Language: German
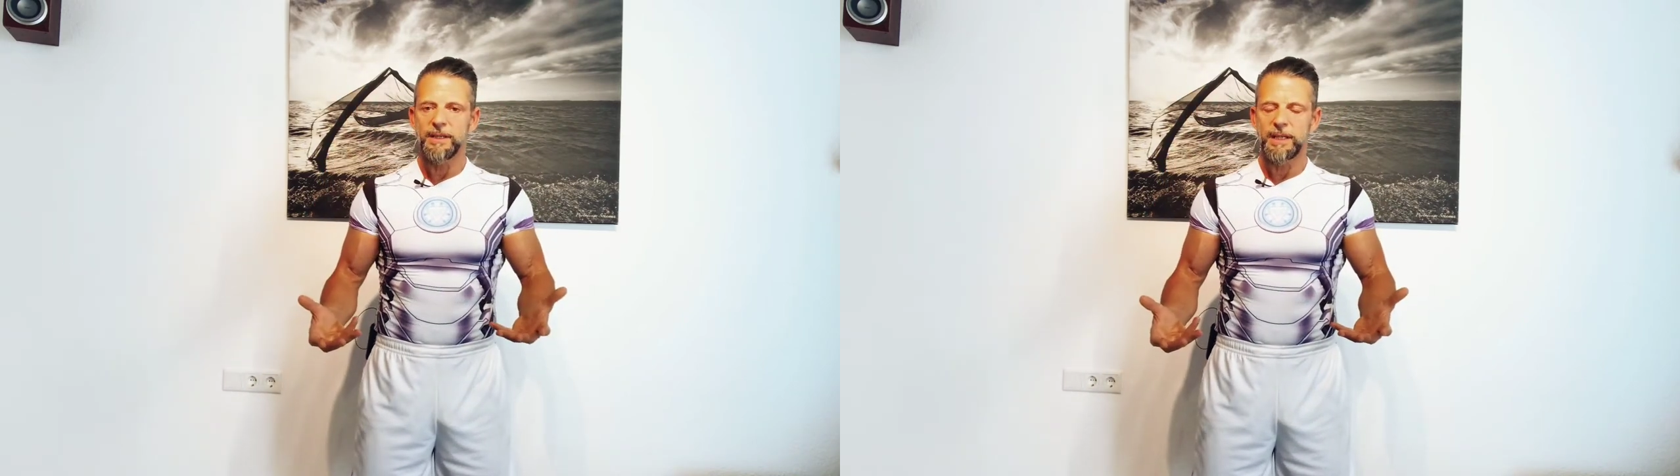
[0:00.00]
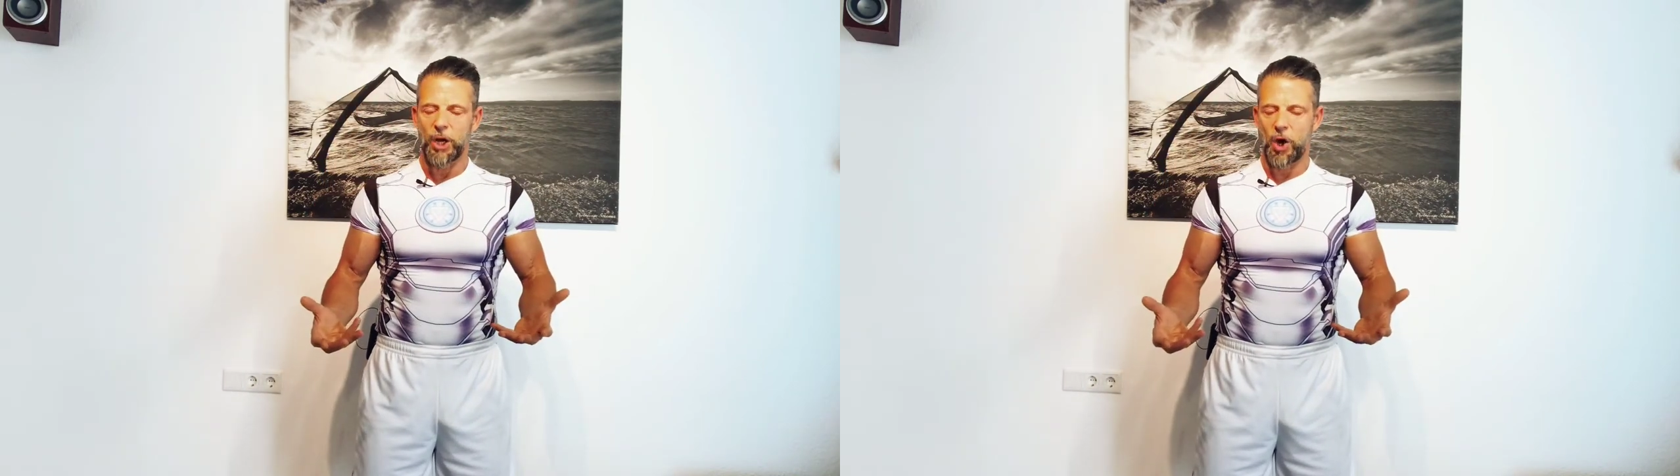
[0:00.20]

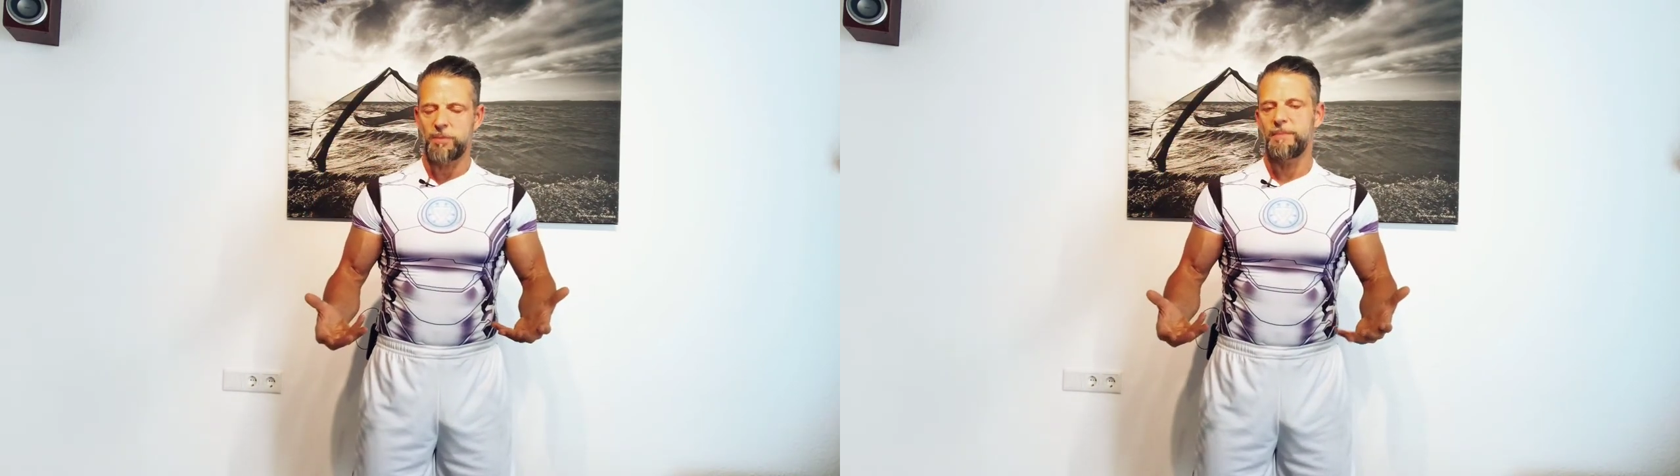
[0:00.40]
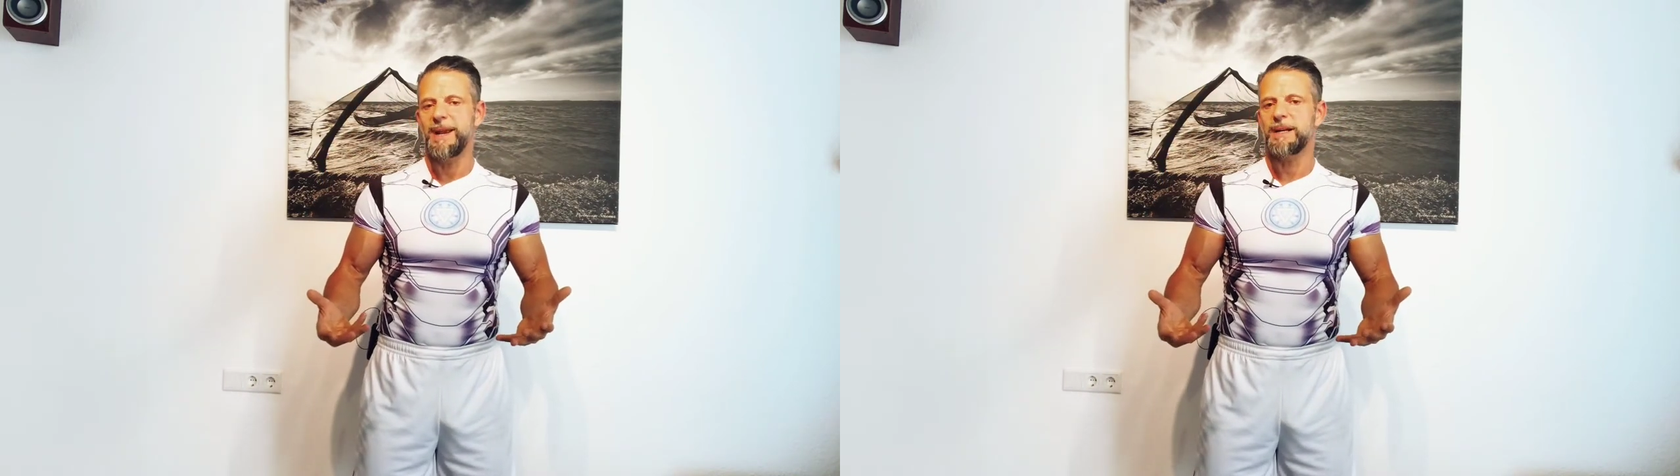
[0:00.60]
der
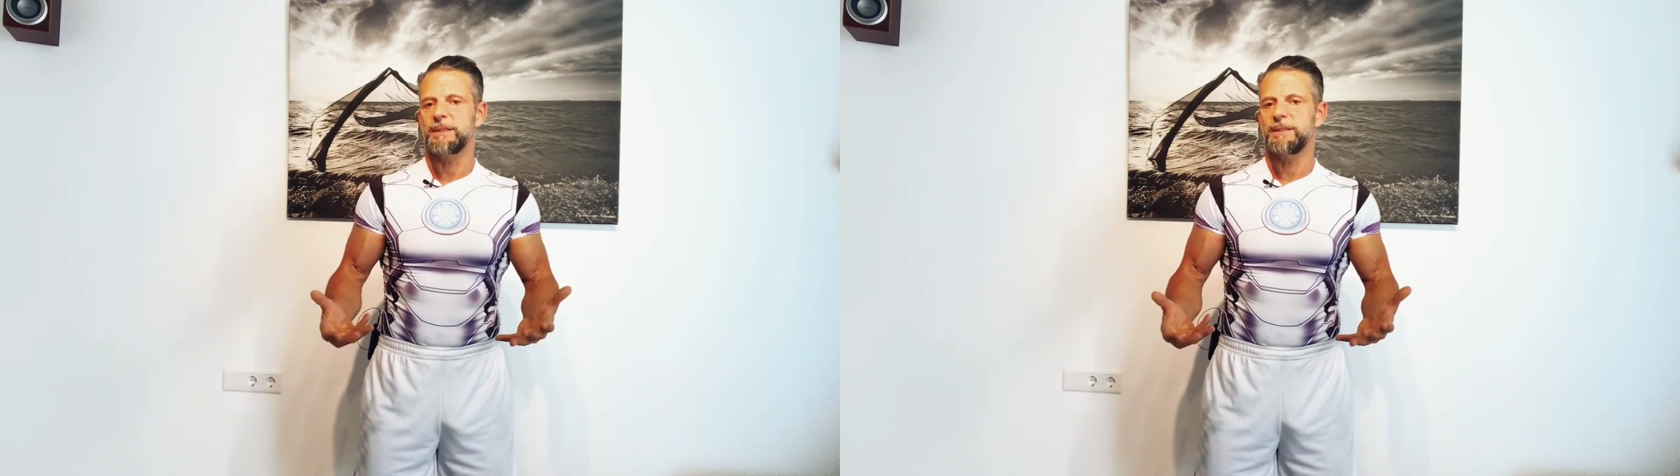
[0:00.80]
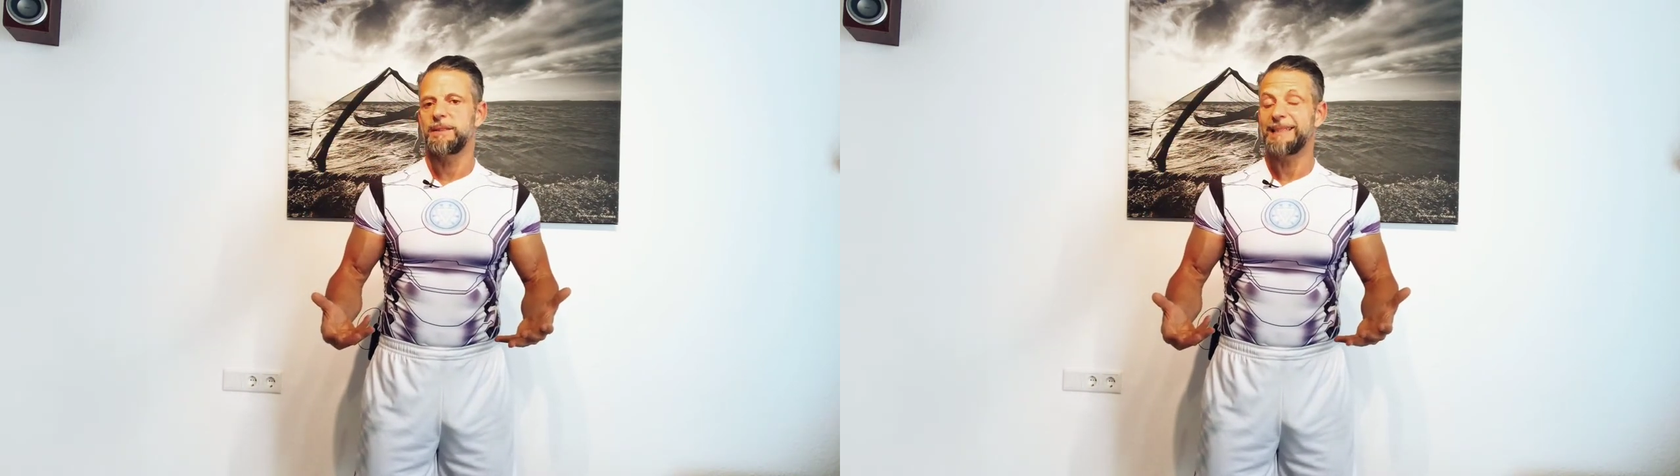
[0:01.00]
Körper
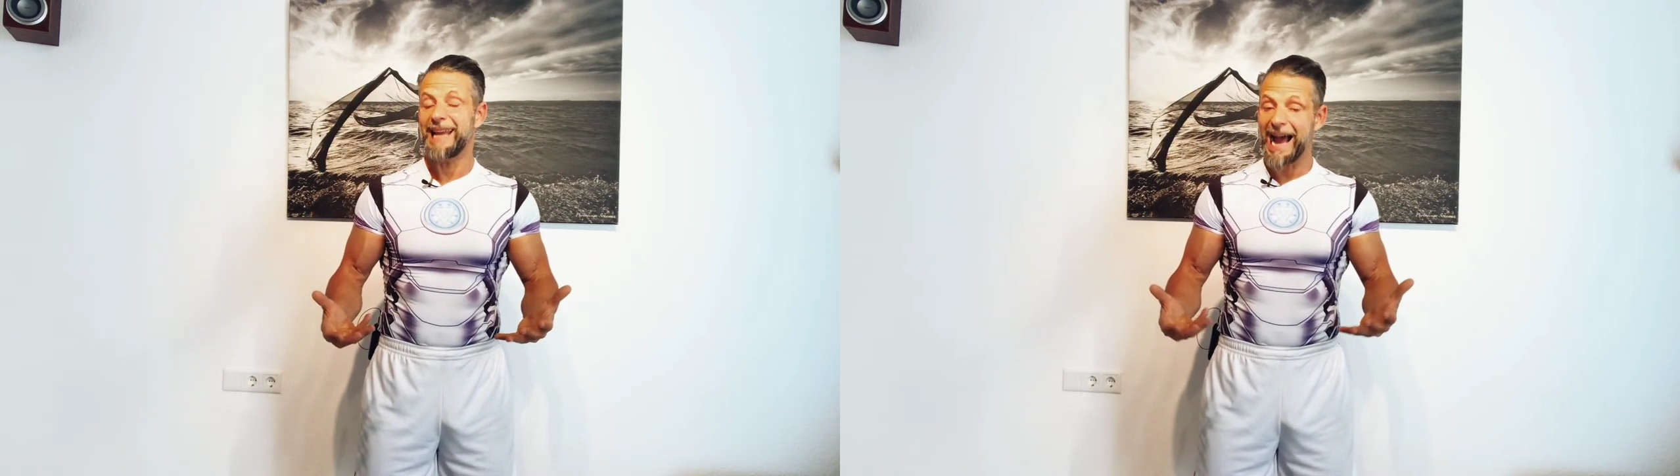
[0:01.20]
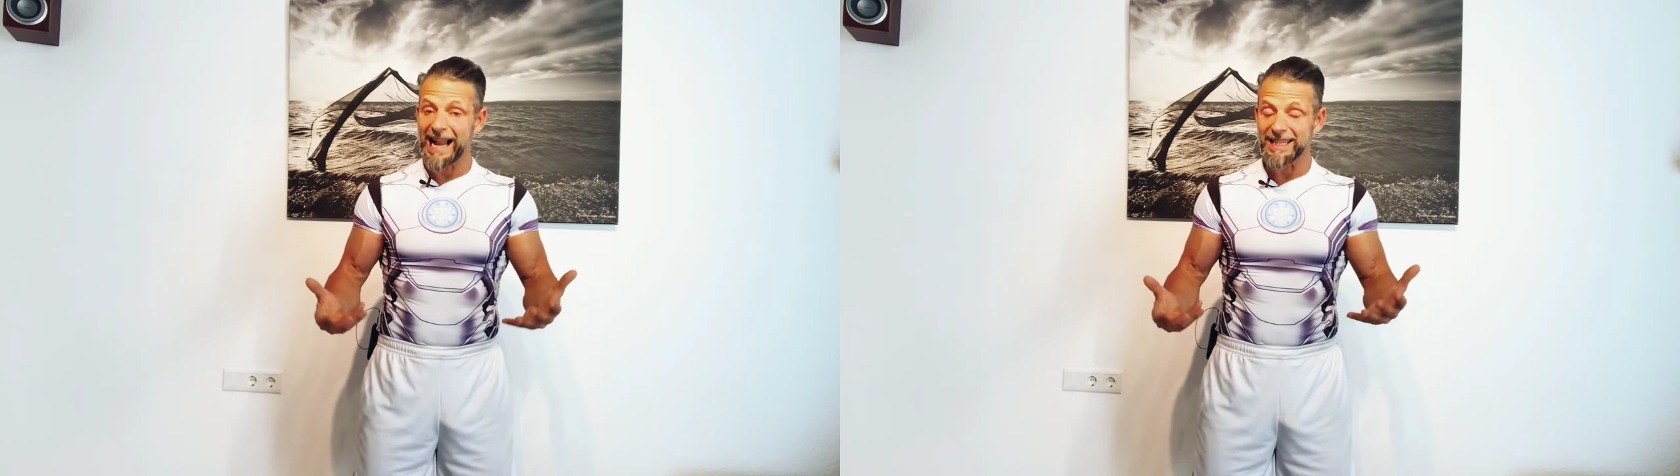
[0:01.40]
meckert,
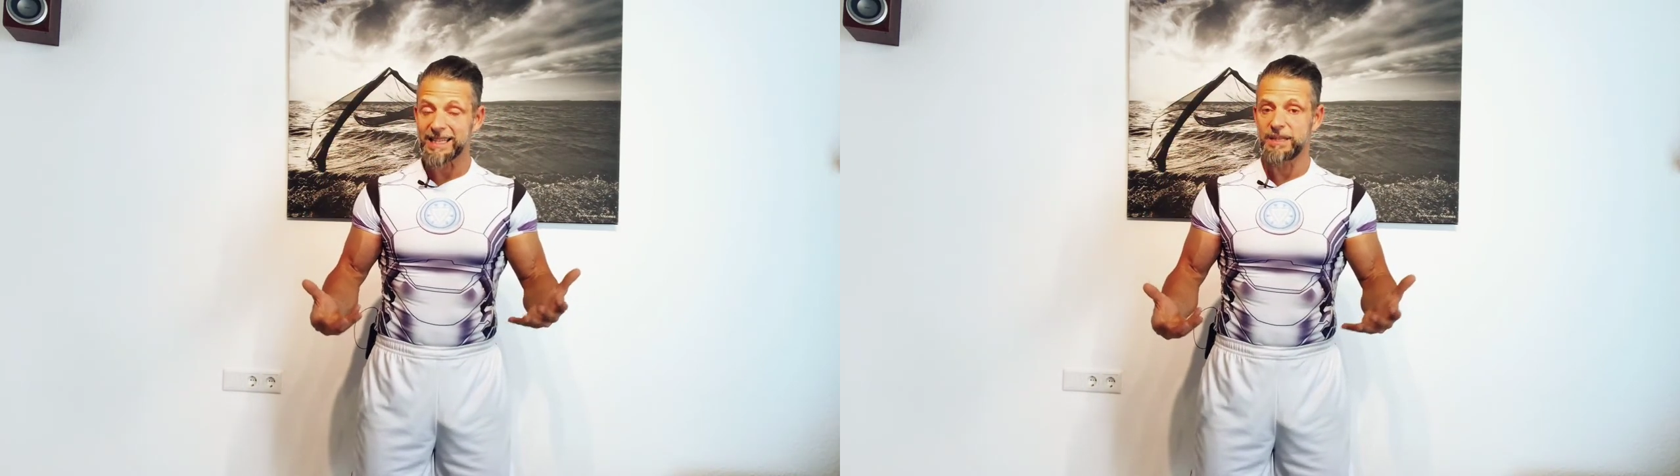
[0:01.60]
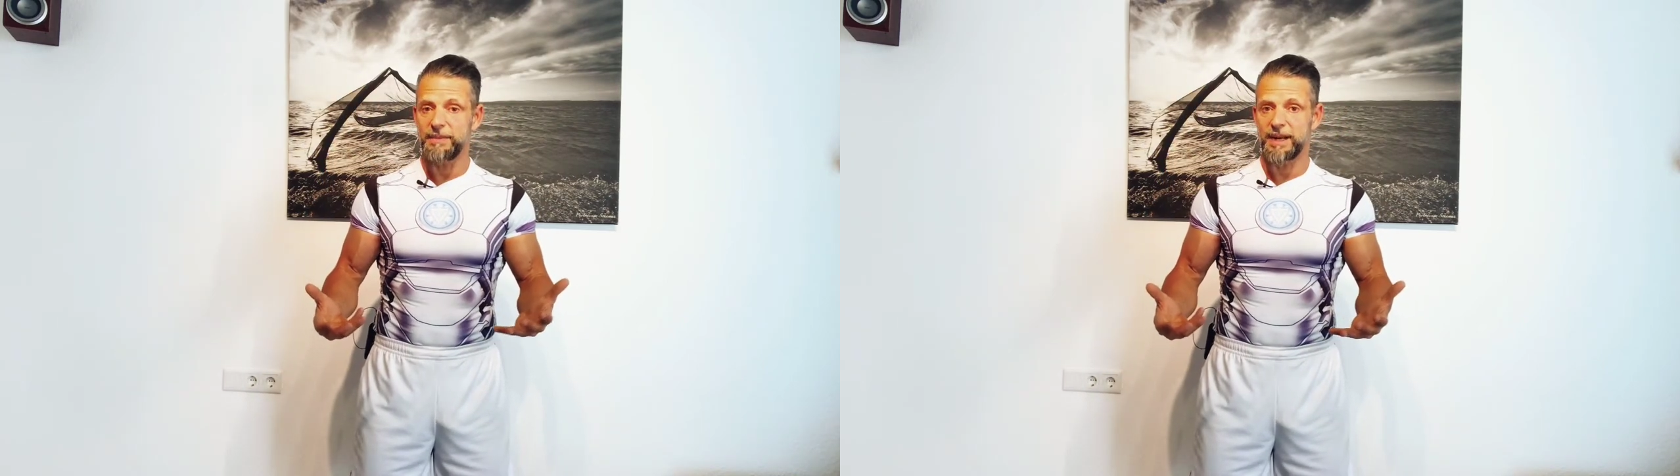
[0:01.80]
der
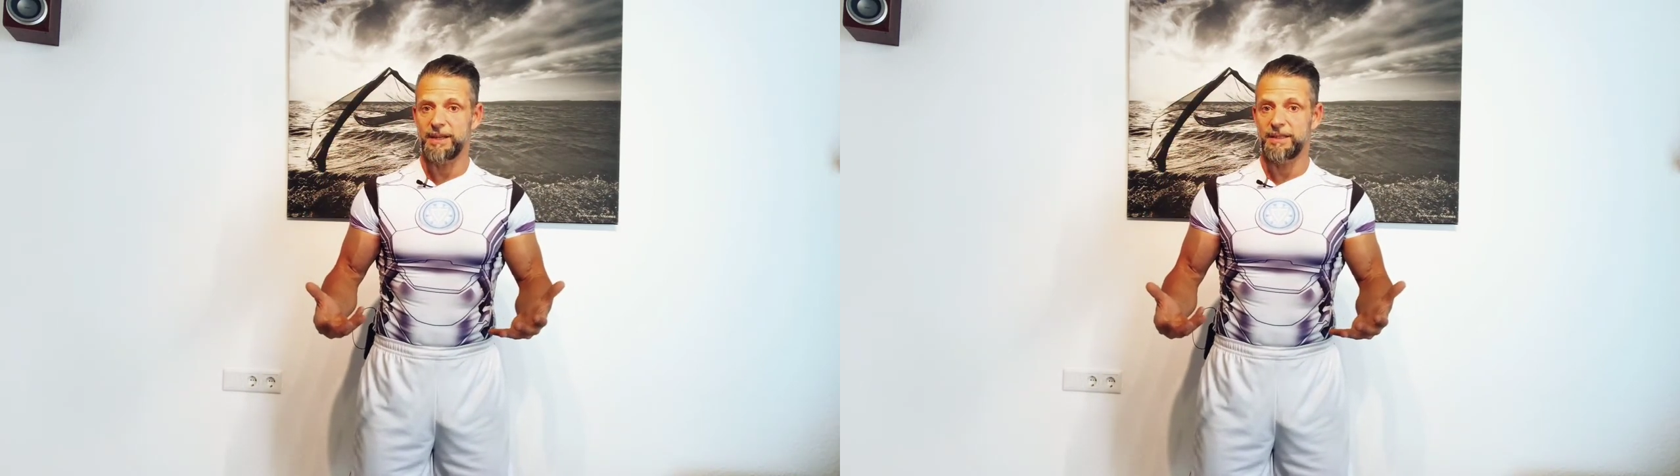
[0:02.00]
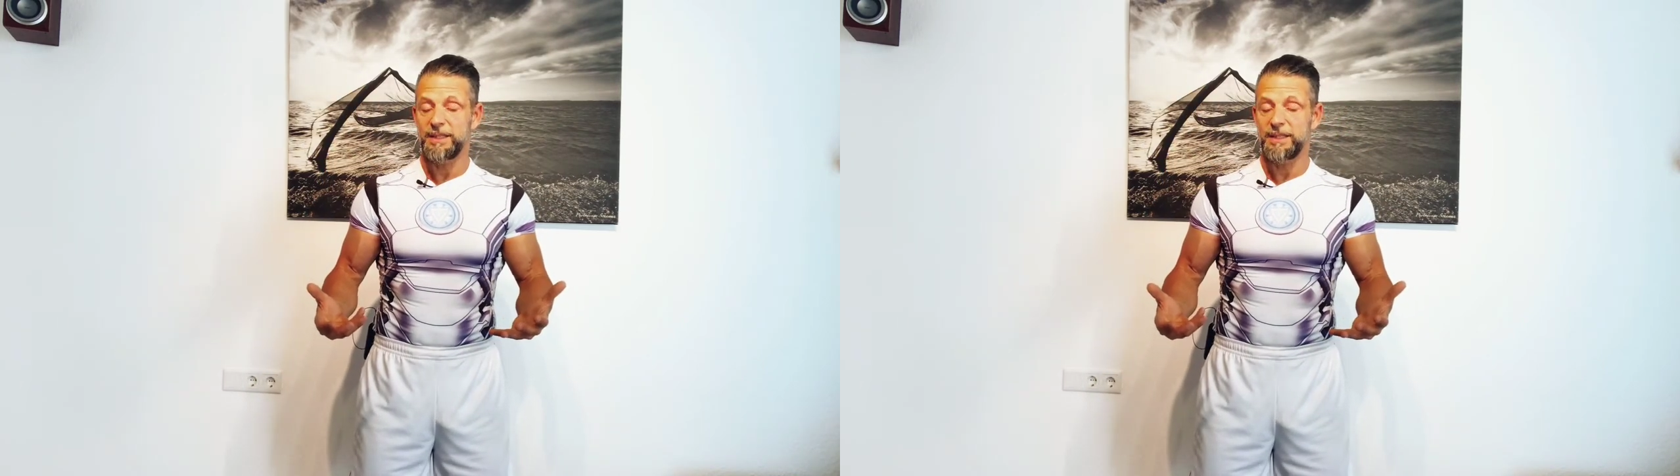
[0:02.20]
Arzt meckert,